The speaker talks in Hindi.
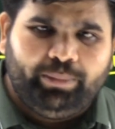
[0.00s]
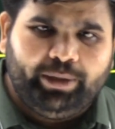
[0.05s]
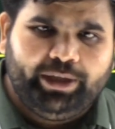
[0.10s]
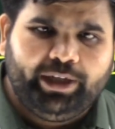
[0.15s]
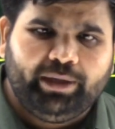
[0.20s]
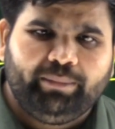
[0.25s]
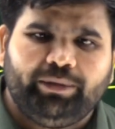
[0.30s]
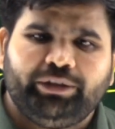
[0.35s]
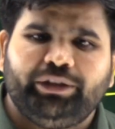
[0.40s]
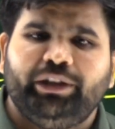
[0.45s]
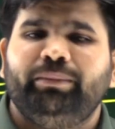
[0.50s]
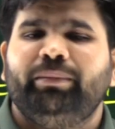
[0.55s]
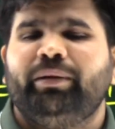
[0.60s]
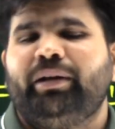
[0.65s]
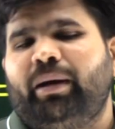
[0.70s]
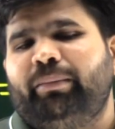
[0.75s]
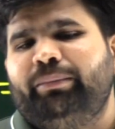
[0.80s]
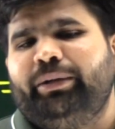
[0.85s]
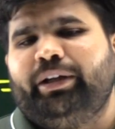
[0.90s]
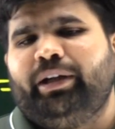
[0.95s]
प्रिंटिंग मशीन भी
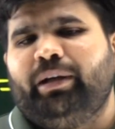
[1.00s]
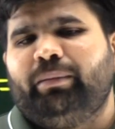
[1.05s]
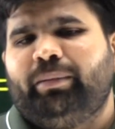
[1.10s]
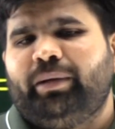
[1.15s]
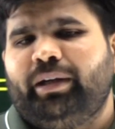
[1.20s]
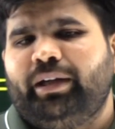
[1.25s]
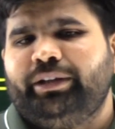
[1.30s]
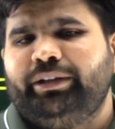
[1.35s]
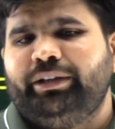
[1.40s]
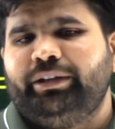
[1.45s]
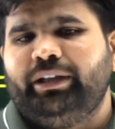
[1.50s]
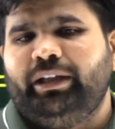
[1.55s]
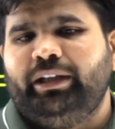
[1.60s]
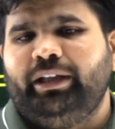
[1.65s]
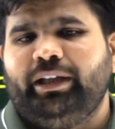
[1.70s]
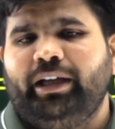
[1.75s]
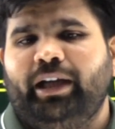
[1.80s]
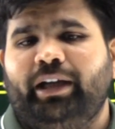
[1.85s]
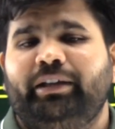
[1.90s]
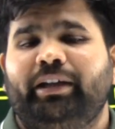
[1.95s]
काम नहीं कर पा रही इतनी
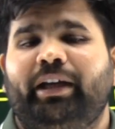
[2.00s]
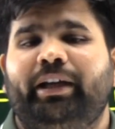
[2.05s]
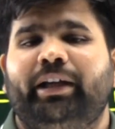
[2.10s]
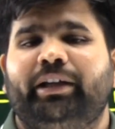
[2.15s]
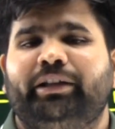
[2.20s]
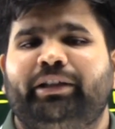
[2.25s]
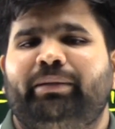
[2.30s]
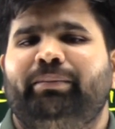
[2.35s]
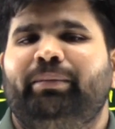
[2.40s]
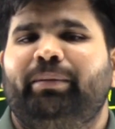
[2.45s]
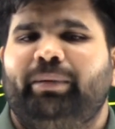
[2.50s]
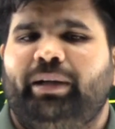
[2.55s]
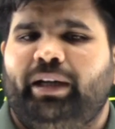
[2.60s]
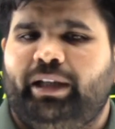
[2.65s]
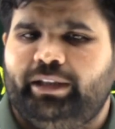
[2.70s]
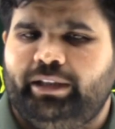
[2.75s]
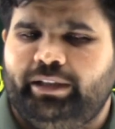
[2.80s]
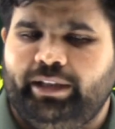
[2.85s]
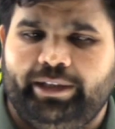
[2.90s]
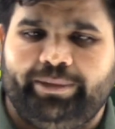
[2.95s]
जल्दी कि हज़ार एक दिन में बना
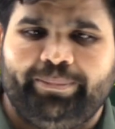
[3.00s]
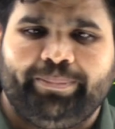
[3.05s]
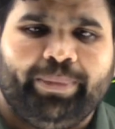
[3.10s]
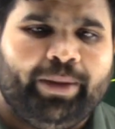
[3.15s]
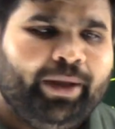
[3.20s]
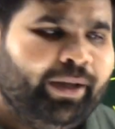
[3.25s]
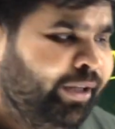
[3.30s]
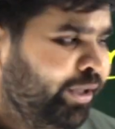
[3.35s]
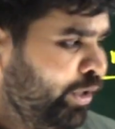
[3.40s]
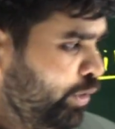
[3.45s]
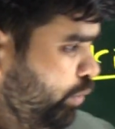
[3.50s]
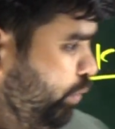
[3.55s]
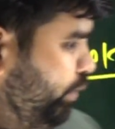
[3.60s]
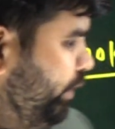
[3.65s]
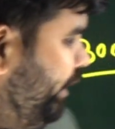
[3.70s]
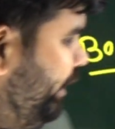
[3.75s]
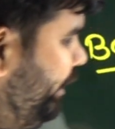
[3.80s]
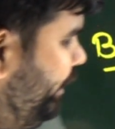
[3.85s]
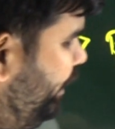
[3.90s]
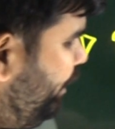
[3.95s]
दे नहीं तो
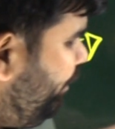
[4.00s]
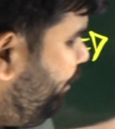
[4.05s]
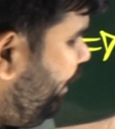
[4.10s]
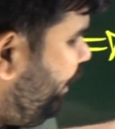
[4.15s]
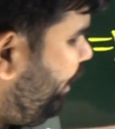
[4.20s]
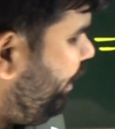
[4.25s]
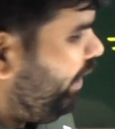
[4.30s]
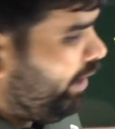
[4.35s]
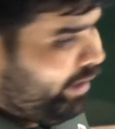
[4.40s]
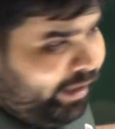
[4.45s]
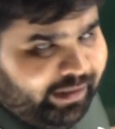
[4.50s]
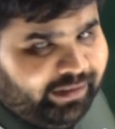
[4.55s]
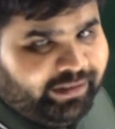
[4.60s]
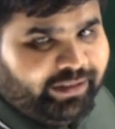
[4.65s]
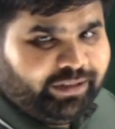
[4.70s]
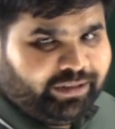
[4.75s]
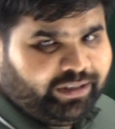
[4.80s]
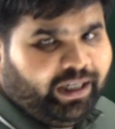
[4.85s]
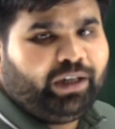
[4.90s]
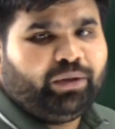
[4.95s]
धीरे धीरे बन रहे हैं कल
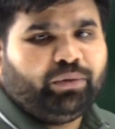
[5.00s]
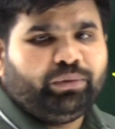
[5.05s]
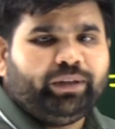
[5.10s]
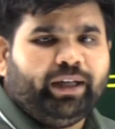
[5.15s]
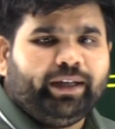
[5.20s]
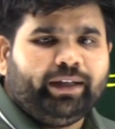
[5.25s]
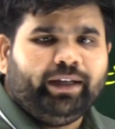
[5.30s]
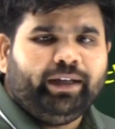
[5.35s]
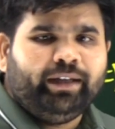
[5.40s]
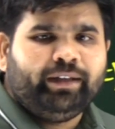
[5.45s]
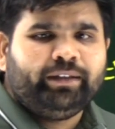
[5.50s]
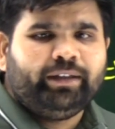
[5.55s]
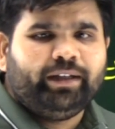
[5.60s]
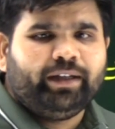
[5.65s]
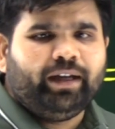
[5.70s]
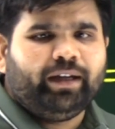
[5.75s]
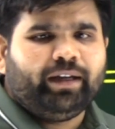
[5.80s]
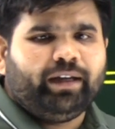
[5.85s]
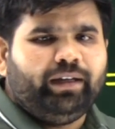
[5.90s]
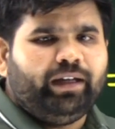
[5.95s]
से स्टार्ट हो जाएंगे ठीक
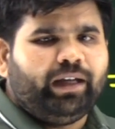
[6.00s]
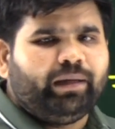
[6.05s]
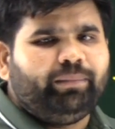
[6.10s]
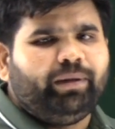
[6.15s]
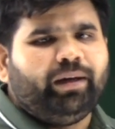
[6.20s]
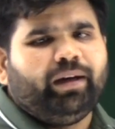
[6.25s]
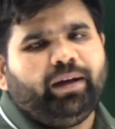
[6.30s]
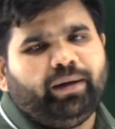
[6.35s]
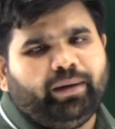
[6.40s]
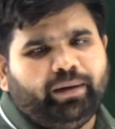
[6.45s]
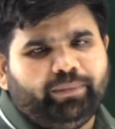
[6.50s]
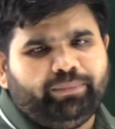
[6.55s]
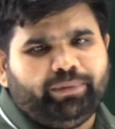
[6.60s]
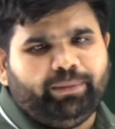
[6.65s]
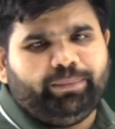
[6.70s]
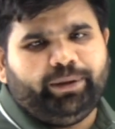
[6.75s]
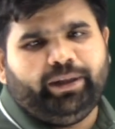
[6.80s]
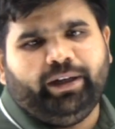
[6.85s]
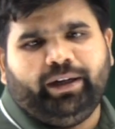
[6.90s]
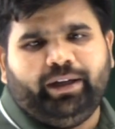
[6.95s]
है कल लगभग है ना
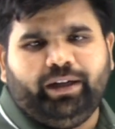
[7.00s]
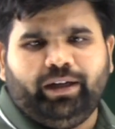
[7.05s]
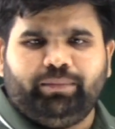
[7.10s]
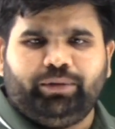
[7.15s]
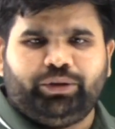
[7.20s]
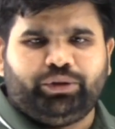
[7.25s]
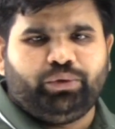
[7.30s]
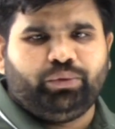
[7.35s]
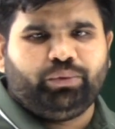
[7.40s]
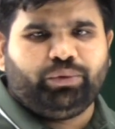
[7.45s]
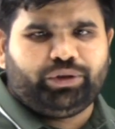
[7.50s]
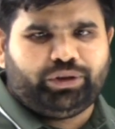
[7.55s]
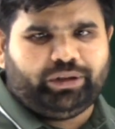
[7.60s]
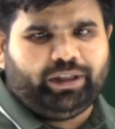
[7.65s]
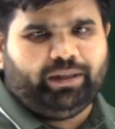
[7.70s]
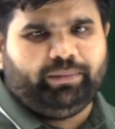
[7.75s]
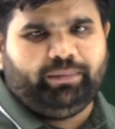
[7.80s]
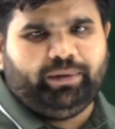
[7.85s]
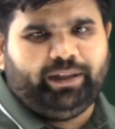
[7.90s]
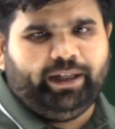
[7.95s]
फिफ्टी हंड्रेड बच्चों को
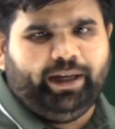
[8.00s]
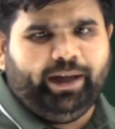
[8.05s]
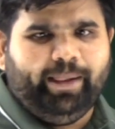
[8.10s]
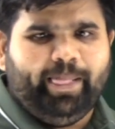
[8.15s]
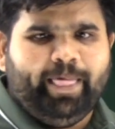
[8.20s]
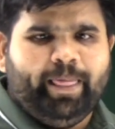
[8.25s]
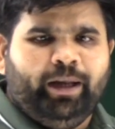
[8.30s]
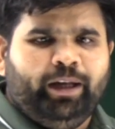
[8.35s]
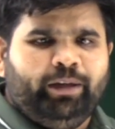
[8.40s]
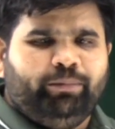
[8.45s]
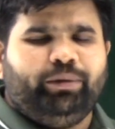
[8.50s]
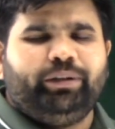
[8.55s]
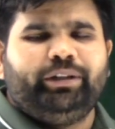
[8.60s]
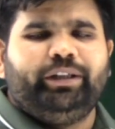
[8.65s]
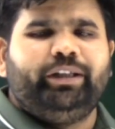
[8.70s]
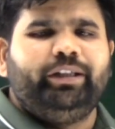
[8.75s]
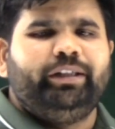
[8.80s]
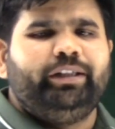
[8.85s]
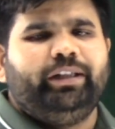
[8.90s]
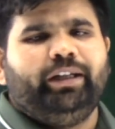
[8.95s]
स्टार्ट मिल जाएंगे फिर
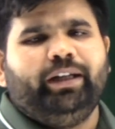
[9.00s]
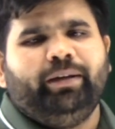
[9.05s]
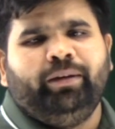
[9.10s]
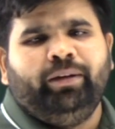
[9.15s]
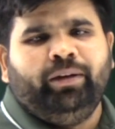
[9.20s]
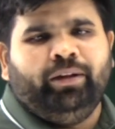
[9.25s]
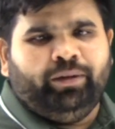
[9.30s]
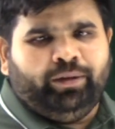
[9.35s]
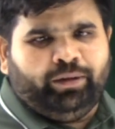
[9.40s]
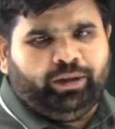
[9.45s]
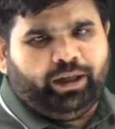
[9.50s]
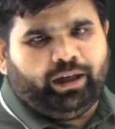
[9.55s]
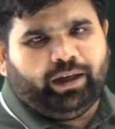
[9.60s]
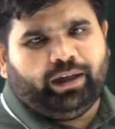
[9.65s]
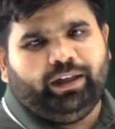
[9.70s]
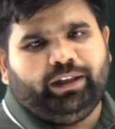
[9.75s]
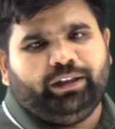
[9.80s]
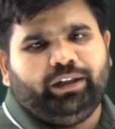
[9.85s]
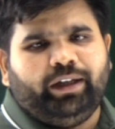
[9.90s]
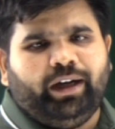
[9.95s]
धीरे धीरे हाँ,
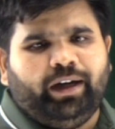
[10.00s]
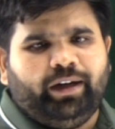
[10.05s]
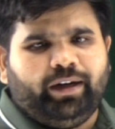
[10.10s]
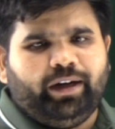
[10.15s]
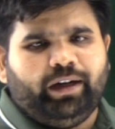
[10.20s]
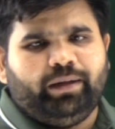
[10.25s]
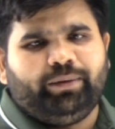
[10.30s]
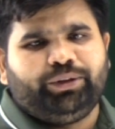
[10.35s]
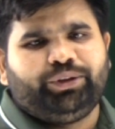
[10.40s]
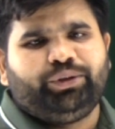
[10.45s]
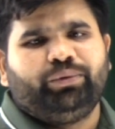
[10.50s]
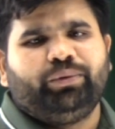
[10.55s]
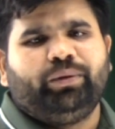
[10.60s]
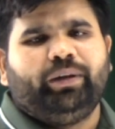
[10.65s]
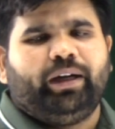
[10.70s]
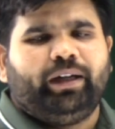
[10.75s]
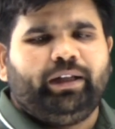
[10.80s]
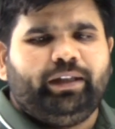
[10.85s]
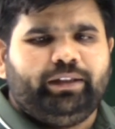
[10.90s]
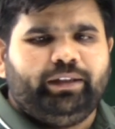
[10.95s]
अगले दिन हंड्रेड बच्चों को
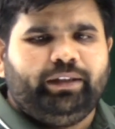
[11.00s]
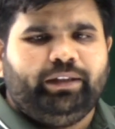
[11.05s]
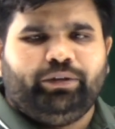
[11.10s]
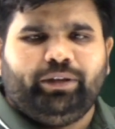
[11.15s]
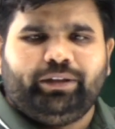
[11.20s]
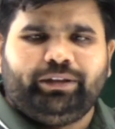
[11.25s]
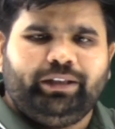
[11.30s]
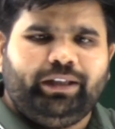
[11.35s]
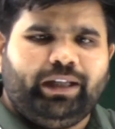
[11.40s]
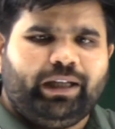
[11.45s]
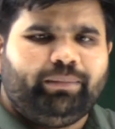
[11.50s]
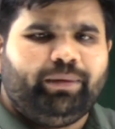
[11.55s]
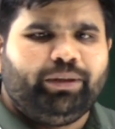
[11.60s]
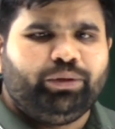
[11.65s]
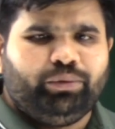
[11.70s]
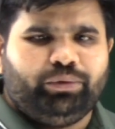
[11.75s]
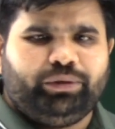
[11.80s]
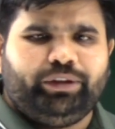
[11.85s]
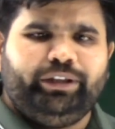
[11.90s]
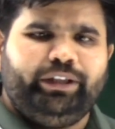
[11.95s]
अगले दिन तो ऐसे लगभग
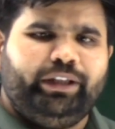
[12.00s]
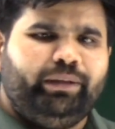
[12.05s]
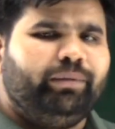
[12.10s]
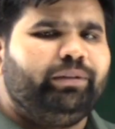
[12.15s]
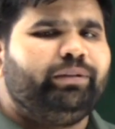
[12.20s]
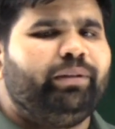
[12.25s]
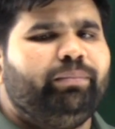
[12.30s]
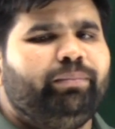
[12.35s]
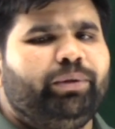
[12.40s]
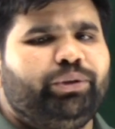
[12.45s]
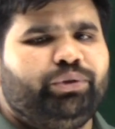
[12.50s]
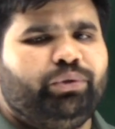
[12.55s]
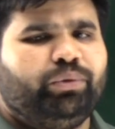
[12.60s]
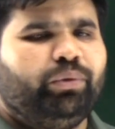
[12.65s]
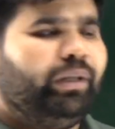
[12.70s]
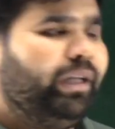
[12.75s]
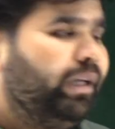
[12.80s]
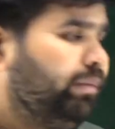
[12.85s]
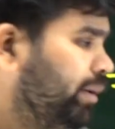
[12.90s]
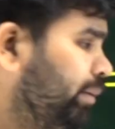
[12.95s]
दो तीन दिन में सब बच्चों को
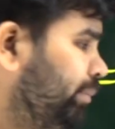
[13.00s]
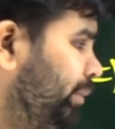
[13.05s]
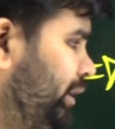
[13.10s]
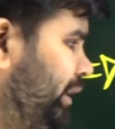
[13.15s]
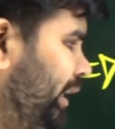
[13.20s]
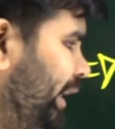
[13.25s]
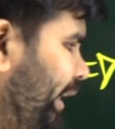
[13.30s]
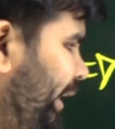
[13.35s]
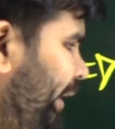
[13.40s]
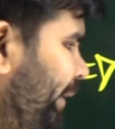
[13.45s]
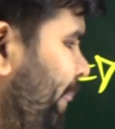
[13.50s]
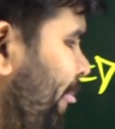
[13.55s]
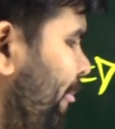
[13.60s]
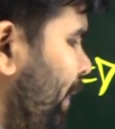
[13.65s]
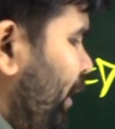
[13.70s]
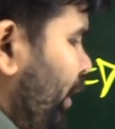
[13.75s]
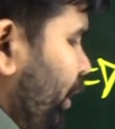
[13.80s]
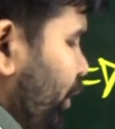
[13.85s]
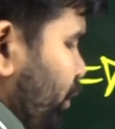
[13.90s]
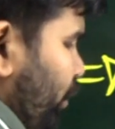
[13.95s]
लगभग मिल जाएंगे
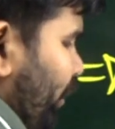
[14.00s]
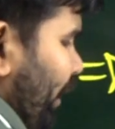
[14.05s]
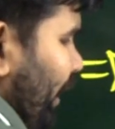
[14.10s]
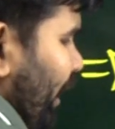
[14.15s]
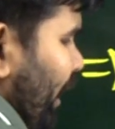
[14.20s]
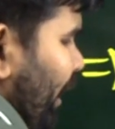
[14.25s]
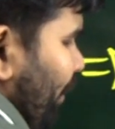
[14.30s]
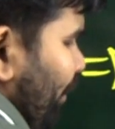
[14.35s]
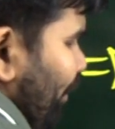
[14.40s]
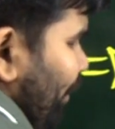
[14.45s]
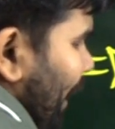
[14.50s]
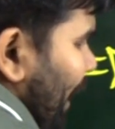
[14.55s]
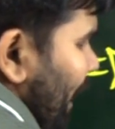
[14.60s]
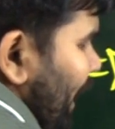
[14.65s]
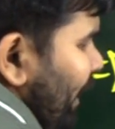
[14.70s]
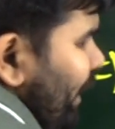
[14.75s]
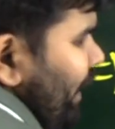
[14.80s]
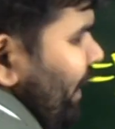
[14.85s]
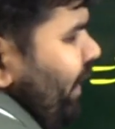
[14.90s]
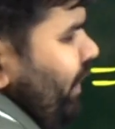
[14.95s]
तो भाई अगर आप
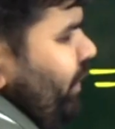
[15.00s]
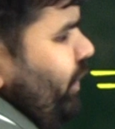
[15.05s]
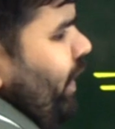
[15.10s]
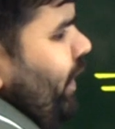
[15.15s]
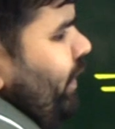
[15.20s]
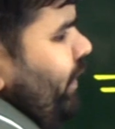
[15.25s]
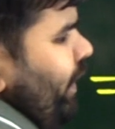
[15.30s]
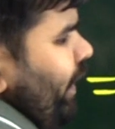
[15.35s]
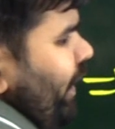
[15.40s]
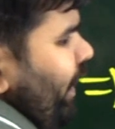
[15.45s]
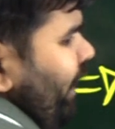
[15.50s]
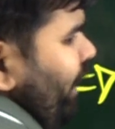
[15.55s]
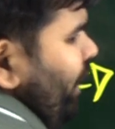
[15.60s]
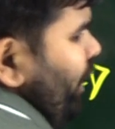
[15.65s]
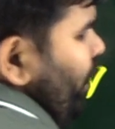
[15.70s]
पहले लेना चाहते हैं